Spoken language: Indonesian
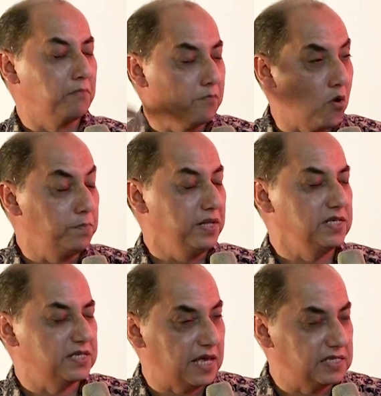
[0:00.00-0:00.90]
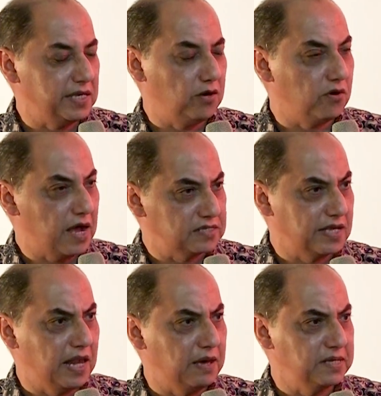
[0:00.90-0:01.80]
memobilisasi orang
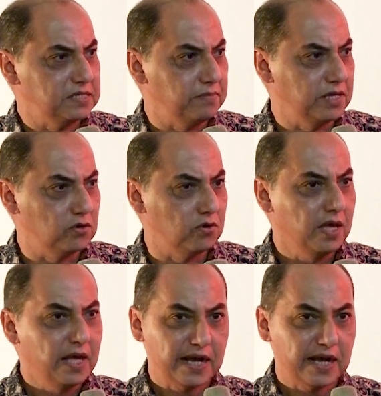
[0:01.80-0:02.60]
segala macam gitu.